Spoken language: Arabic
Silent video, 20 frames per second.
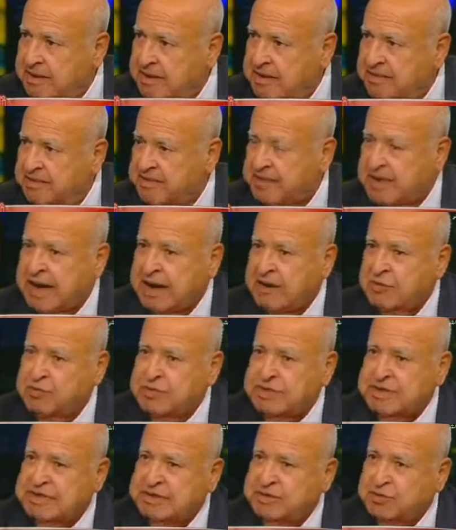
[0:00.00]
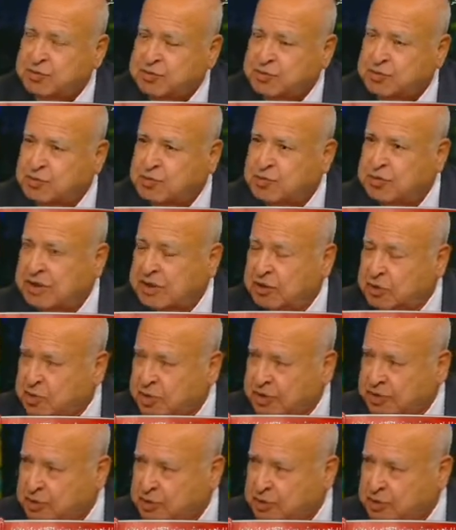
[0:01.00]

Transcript: فعاوزين دستور اللي هو